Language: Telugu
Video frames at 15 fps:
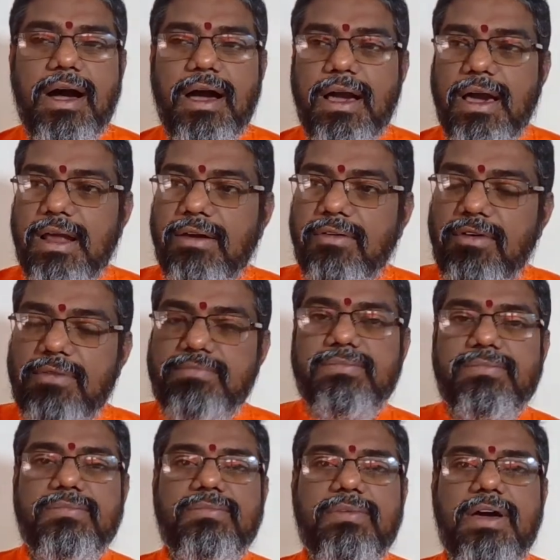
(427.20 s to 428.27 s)
ఆ గర్వం
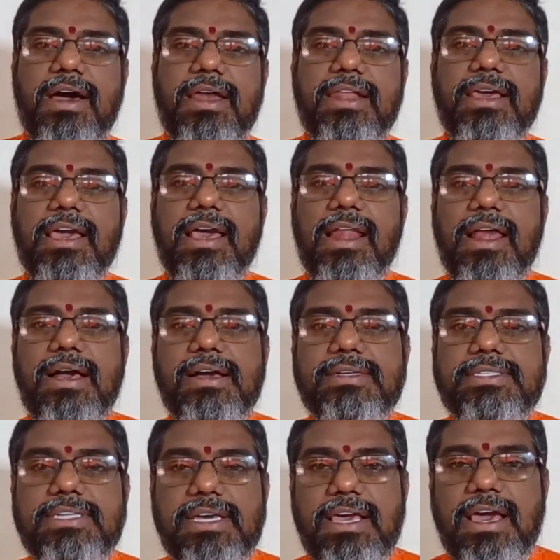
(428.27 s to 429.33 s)
అనిగేలాగా
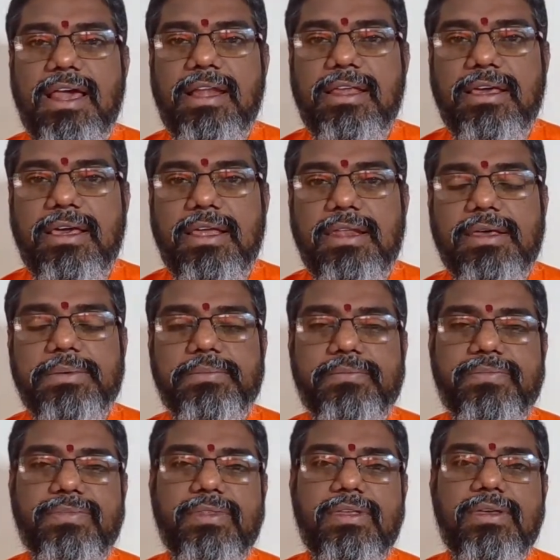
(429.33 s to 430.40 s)
చేయాలి అని
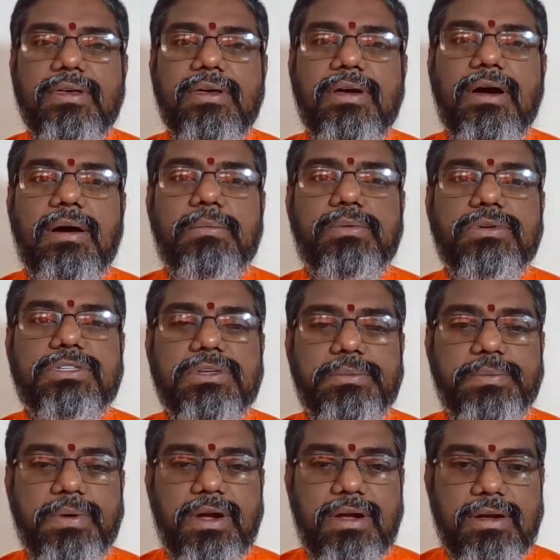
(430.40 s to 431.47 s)
అప్పుడు
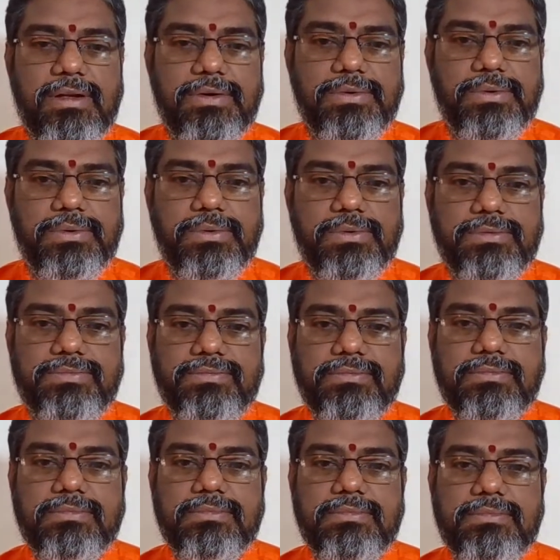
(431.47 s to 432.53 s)
చెప్పాడట గురువు
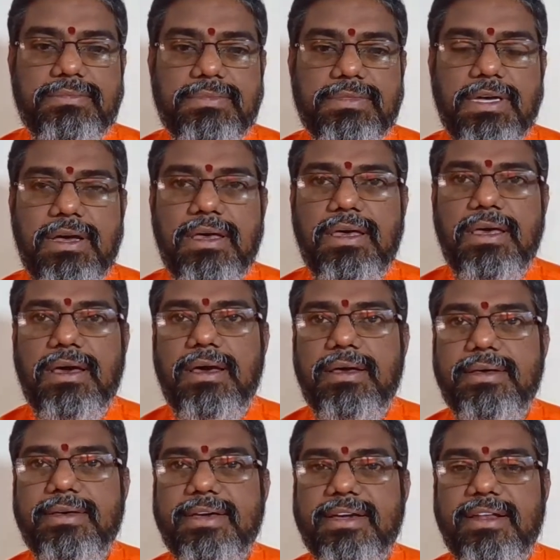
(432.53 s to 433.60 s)
అయ్యా
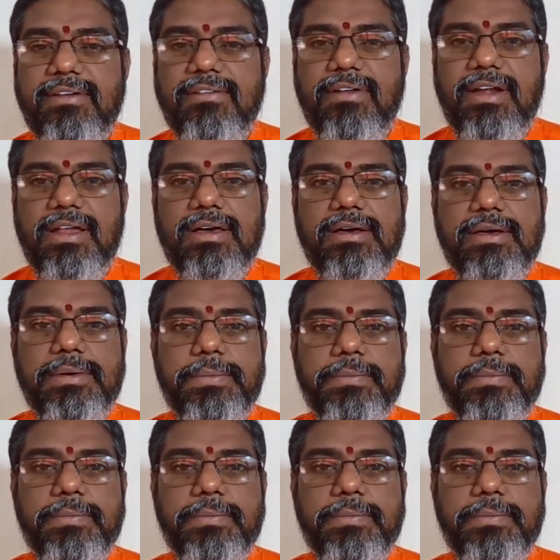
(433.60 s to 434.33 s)
విఘ్నవల్క